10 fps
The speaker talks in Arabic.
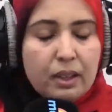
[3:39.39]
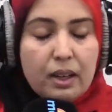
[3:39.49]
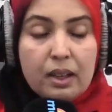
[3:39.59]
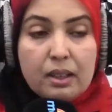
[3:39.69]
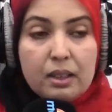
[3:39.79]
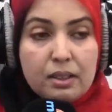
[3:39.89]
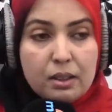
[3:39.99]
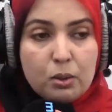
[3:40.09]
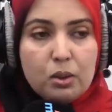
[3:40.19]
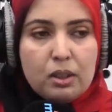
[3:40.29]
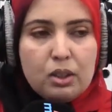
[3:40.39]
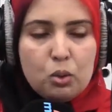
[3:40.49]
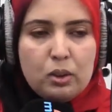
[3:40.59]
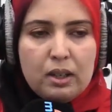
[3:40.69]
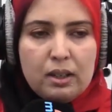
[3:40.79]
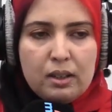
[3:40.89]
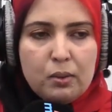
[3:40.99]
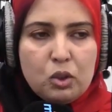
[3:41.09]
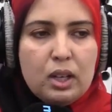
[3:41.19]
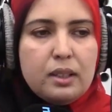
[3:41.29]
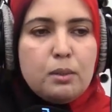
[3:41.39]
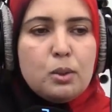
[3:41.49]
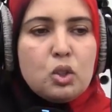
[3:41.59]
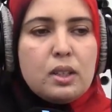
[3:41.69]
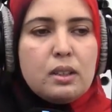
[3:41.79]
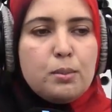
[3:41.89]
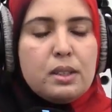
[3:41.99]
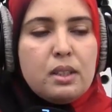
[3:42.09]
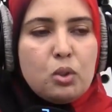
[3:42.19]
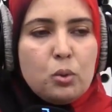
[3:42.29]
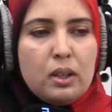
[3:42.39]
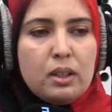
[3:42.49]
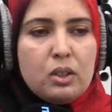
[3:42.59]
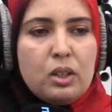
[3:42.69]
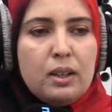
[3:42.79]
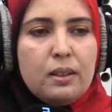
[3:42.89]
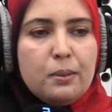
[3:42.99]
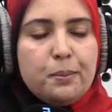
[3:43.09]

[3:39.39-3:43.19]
انا اللي تنقول لك جوهره شحال هادي باش تخطبتي يا جوهره شحال